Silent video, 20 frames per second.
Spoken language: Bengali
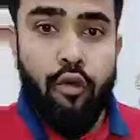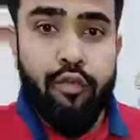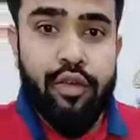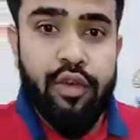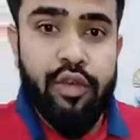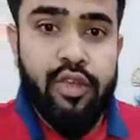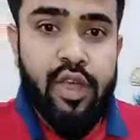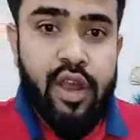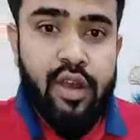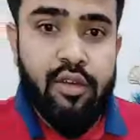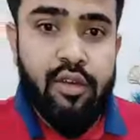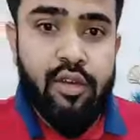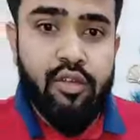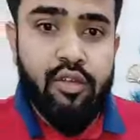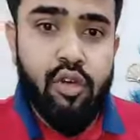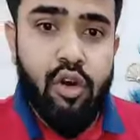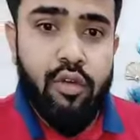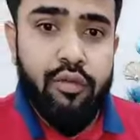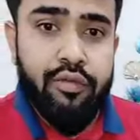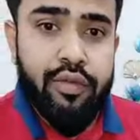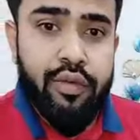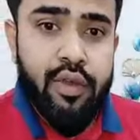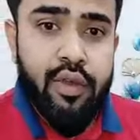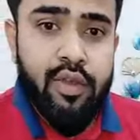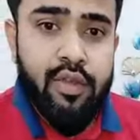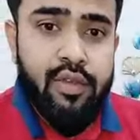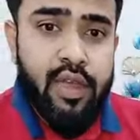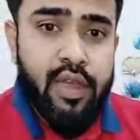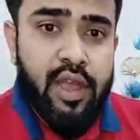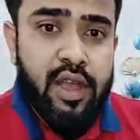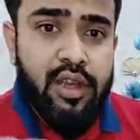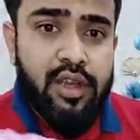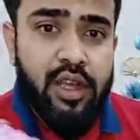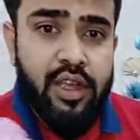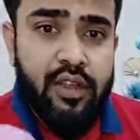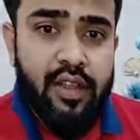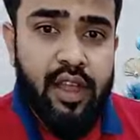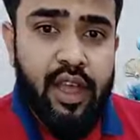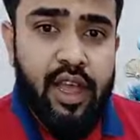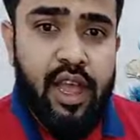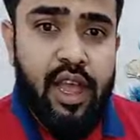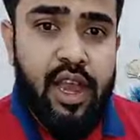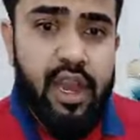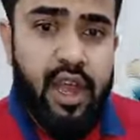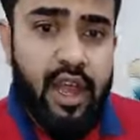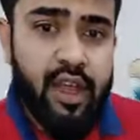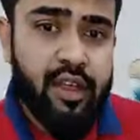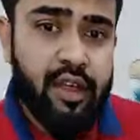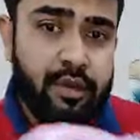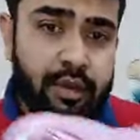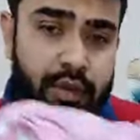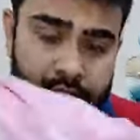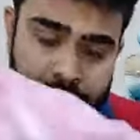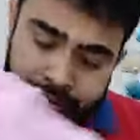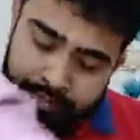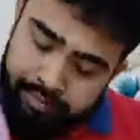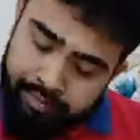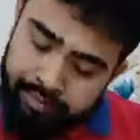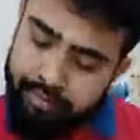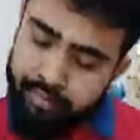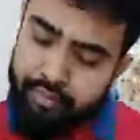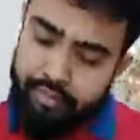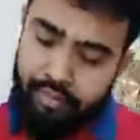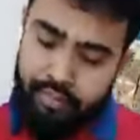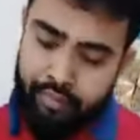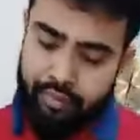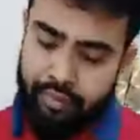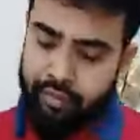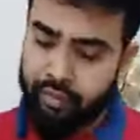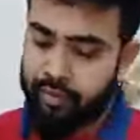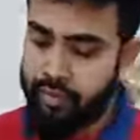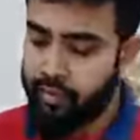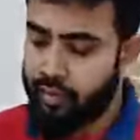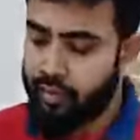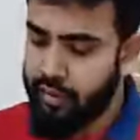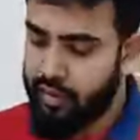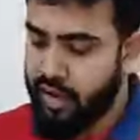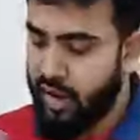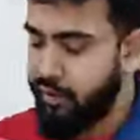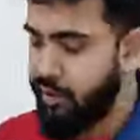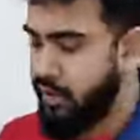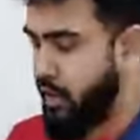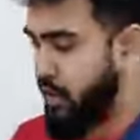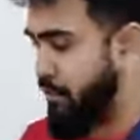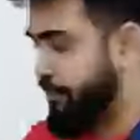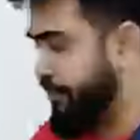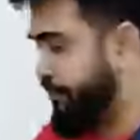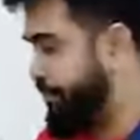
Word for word: অফিস অ্যাড্রেস অফিসে এসে দেখে নেওয়া যাবে হুম যাবে